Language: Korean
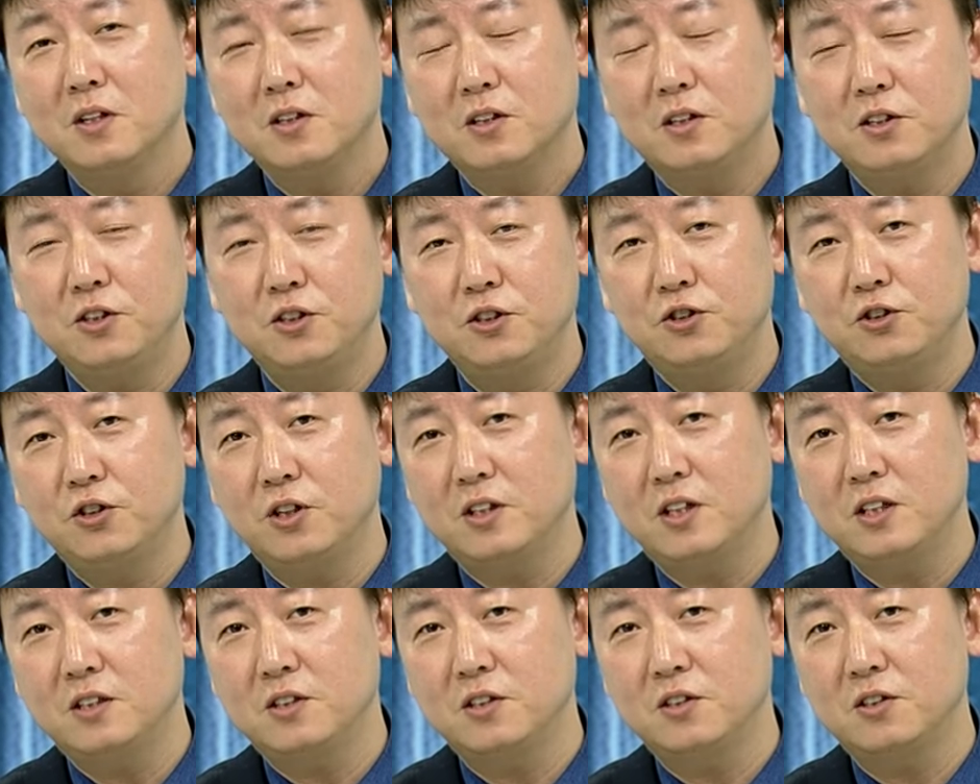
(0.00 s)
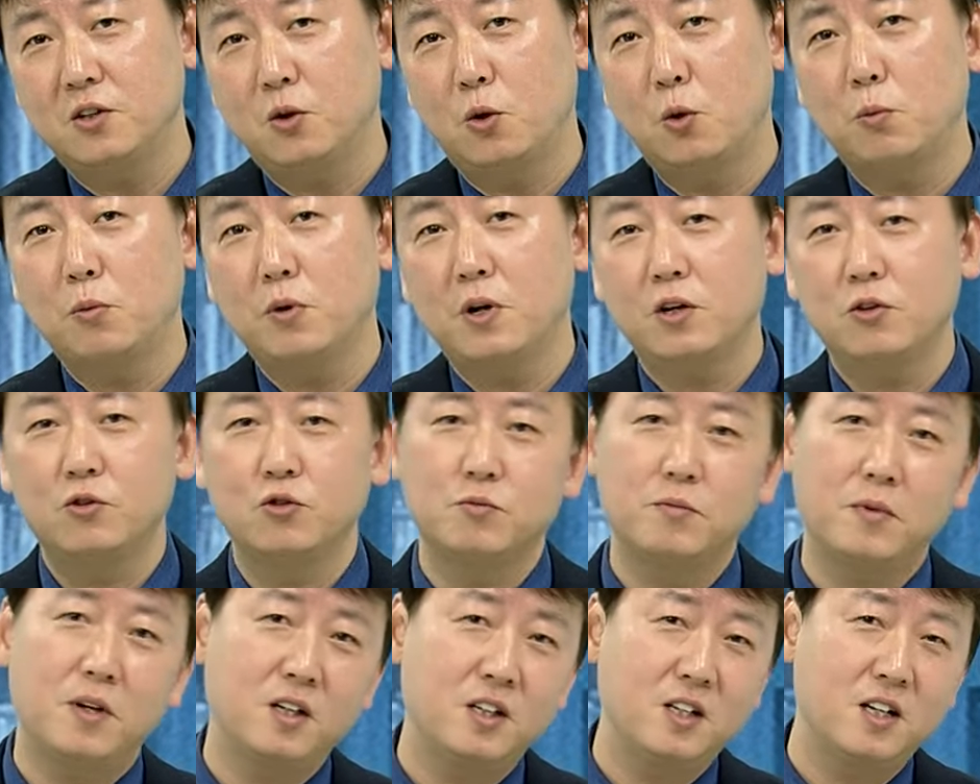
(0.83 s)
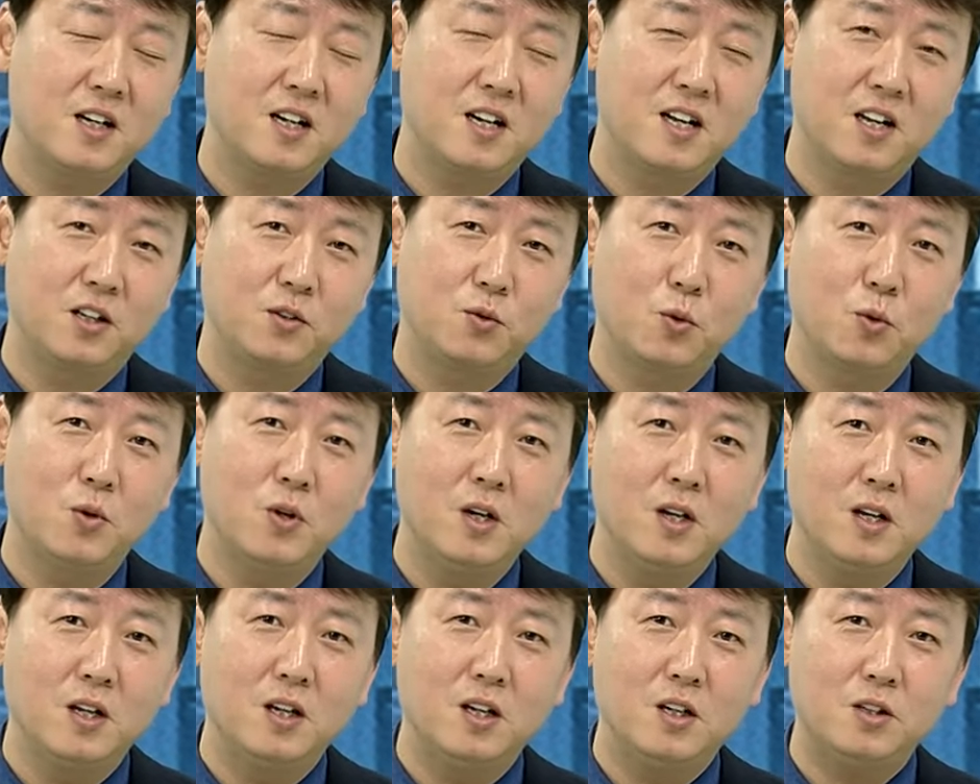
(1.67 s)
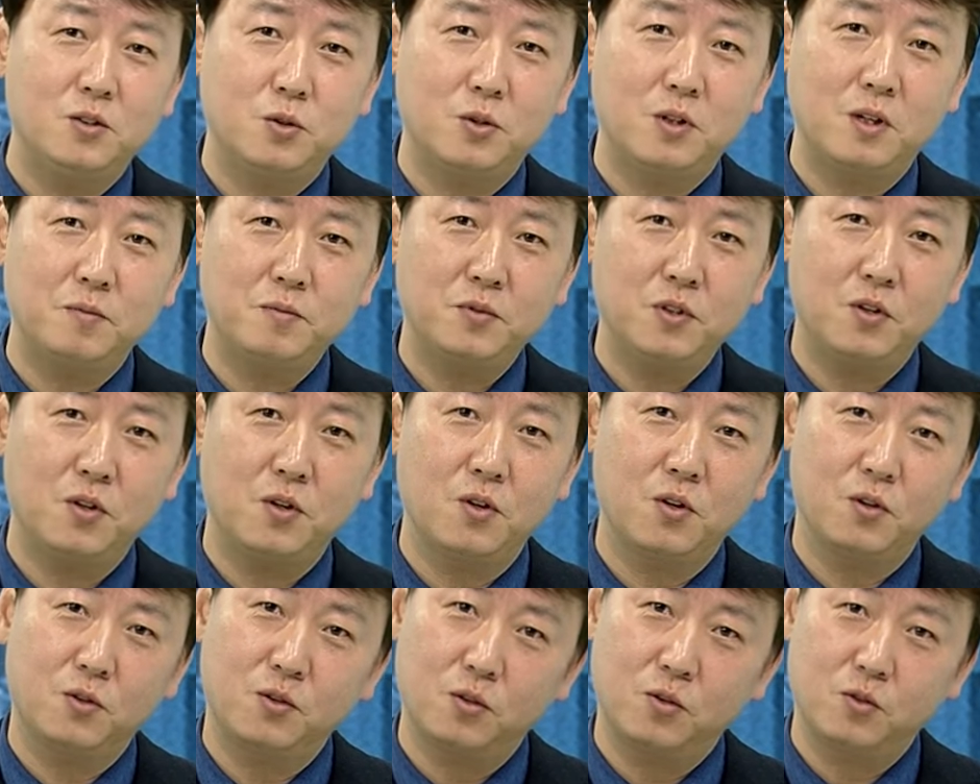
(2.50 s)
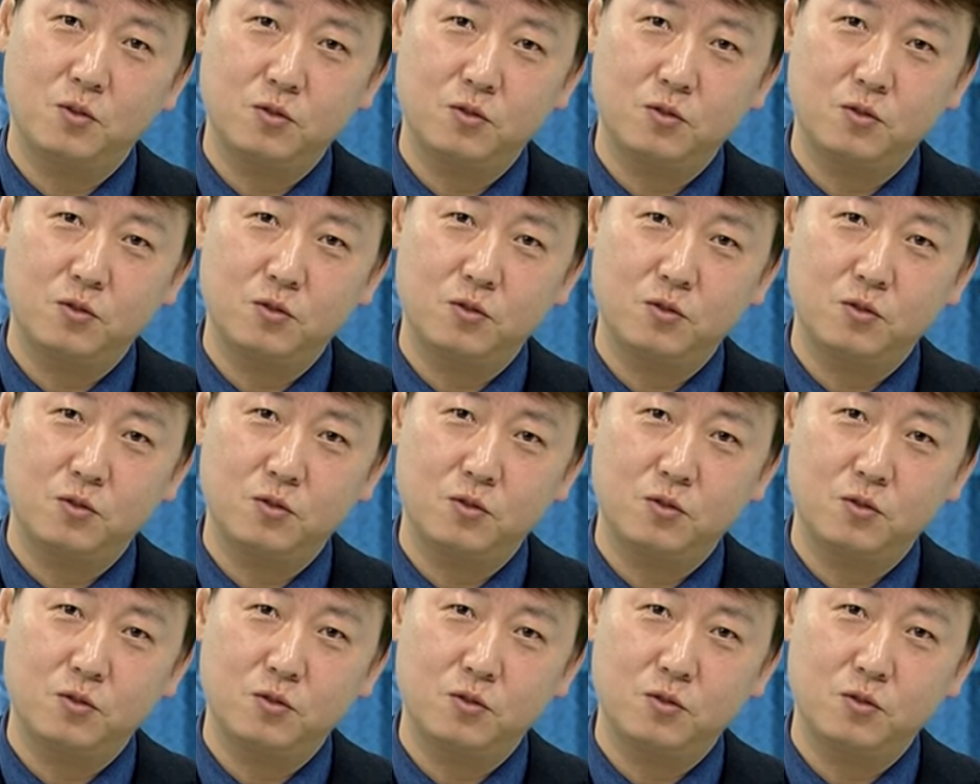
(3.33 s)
큰 이슈가 됐었는데 이번에 루마니아에도 1조 3천억